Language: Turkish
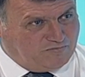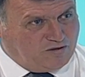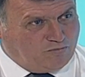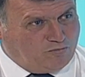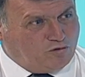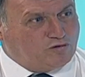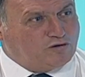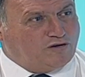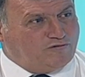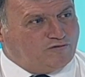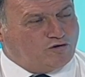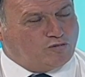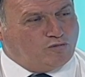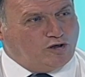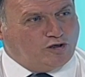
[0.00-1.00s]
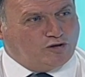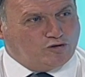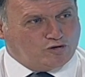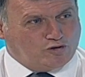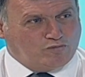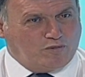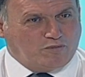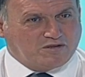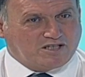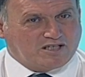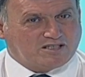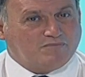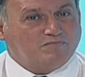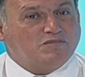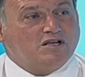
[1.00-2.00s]
Bunun da formüllerini düşünmemiz
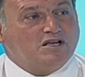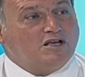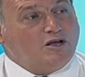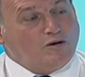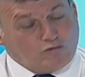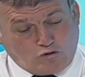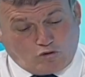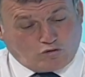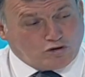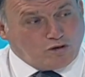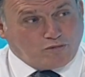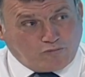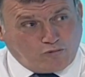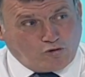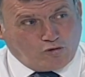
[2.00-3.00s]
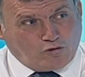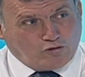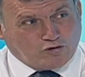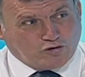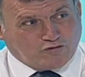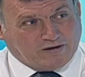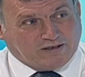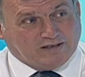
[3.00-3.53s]
lazım. Çok güzel bir poligonunuz var.